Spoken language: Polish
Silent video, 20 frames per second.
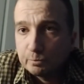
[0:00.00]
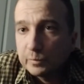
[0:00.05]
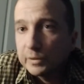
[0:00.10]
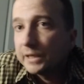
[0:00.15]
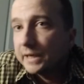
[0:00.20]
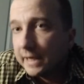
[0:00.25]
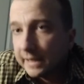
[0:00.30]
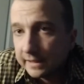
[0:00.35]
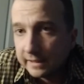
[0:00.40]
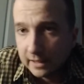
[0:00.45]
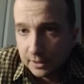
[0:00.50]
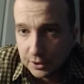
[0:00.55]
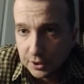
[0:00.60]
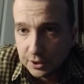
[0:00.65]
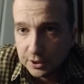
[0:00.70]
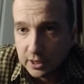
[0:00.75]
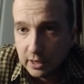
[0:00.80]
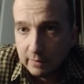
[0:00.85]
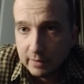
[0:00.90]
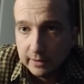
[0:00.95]
kres
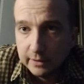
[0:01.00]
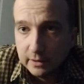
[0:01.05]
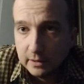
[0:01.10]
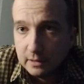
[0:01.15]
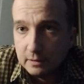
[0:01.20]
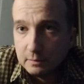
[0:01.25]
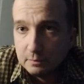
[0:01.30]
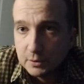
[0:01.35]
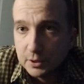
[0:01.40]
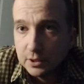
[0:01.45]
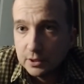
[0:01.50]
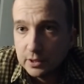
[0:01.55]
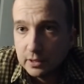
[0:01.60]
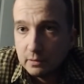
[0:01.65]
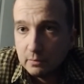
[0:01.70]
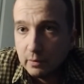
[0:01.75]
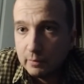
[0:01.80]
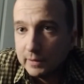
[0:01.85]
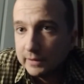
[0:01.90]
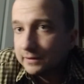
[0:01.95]
naszych działań i
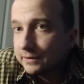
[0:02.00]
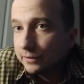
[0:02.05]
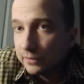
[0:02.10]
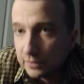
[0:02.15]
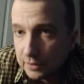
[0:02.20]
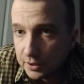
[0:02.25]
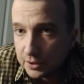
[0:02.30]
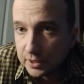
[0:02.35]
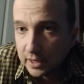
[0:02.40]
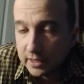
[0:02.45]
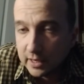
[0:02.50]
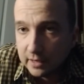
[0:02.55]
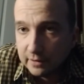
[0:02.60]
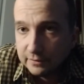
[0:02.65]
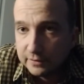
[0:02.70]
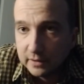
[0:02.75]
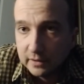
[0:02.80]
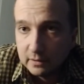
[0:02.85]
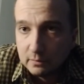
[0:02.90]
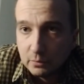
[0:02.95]
przyjdzie moment rozliczenia, i
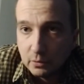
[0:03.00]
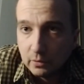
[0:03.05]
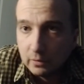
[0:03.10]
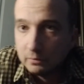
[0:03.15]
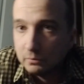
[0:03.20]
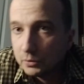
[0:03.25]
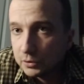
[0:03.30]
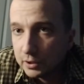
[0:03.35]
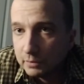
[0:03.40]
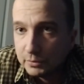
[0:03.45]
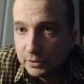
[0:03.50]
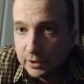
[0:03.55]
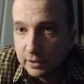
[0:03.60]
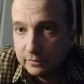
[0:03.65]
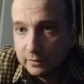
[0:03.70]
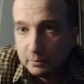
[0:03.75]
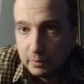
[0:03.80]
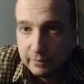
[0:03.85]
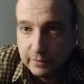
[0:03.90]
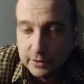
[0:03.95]
wtedy mo możemy się
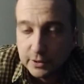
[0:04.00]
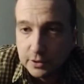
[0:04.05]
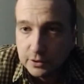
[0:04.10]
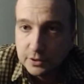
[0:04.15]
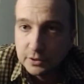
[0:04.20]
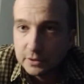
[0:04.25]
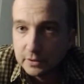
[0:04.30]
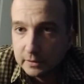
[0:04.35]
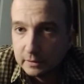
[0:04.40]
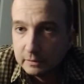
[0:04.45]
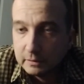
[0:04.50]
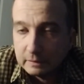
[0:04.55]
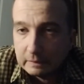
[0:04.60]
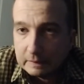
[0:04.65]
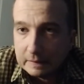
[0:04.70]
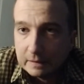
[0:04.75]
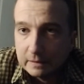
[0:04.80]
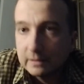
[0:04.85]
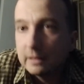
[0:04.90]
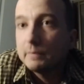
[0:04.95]
wypowiedzieć e,
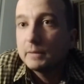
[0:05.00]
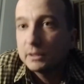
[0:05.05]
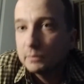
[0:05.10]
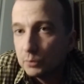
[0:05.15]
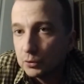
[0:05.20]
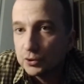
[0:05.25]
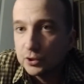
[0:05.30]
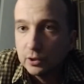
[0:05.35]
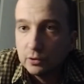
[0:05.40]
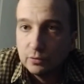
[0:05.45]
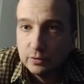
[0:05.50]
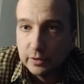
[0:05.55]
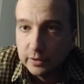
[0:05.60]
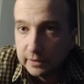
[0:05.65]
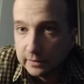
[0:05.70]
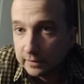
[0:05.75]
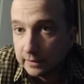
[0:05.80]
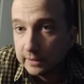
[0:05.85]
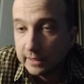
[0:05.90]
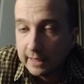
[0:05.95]
na temat
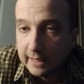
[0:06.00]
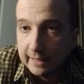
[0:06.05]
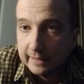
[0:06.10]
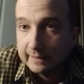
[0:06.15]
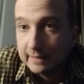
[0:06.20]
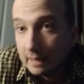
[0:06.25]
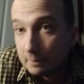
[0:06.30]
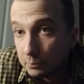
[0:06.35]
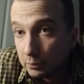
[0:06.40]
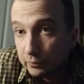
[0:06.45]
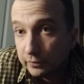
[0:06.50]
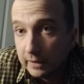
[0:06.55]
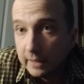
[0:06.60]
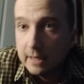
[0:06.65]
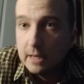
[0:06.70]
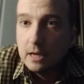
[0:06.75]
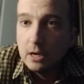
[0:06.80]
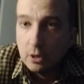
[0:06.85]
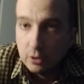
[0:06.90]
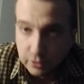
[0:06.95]
poszczególnych tych etapów.
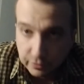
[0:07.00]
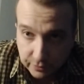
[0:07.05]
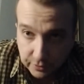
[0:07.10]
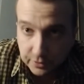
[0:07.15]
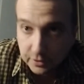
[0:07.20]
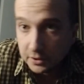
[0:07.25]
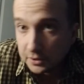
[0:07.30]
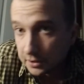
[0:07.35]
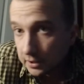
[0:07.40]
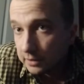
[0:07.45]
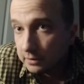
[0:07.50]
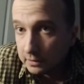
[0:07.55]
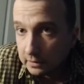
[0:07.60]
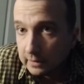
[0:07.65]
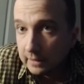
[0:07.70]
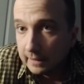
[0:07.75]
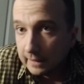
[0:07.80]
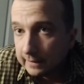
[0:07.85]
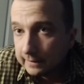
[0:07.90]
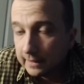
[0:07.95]
Oczywiście, jeżeli
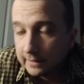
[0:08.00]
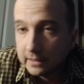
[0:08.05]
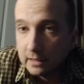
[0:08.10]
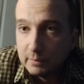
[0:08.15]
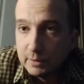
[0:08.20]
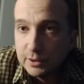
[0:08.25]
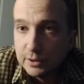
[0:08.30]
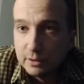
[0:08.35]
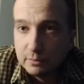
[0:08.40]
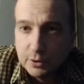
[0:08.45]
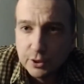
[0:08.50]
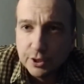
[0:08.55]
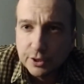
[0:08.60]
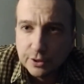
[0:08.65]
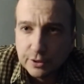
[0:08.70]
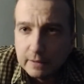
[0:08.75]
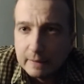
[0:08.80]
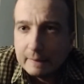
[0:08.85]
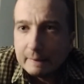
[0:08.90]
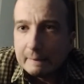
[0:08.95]
nadal będziemy żyć.